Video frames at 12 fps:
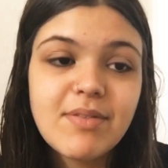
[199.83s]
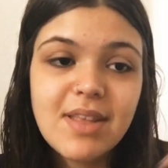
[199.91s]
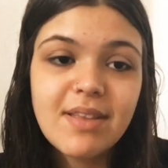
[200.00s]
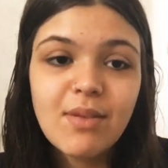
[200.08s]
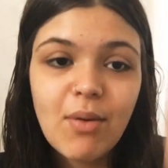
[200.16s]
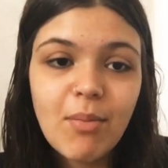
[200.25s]

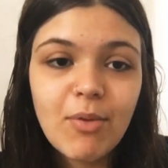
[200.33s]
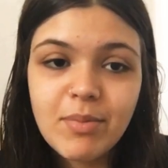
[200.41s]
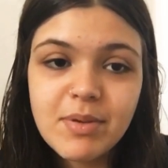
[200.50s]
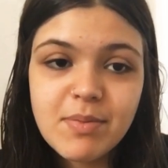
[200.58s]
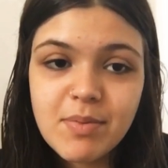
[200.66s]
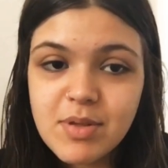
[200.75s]
você deu
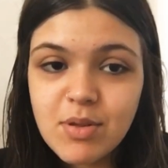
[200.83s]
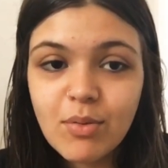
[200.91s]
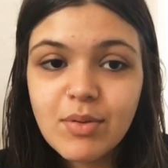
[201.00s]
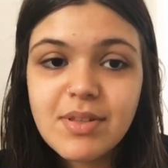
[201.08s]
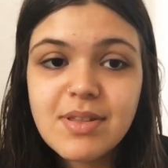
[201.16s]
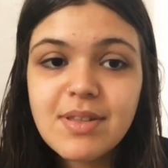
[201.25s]
amor para as
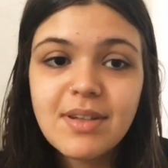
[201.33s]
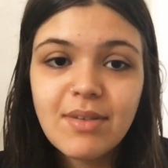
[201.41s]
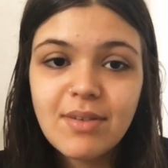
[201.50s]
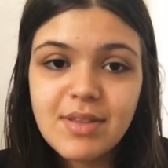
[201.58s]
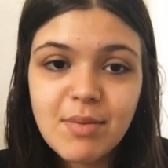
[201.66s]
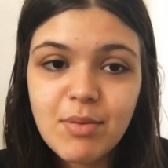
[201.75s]
pessoas e
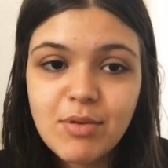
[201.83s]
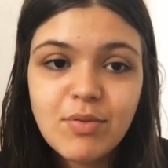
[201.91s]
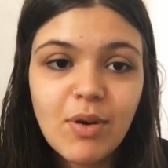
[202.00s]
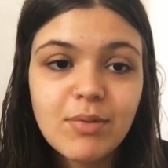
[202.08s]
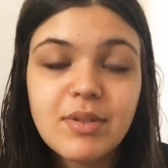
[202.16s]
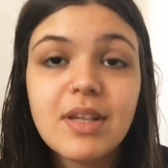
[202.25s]
não recebeu de
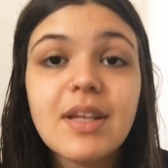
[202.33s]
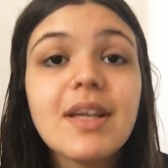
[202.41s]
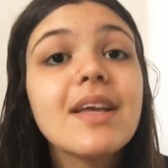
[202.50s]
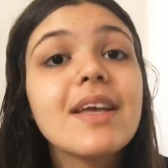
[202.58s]
volta.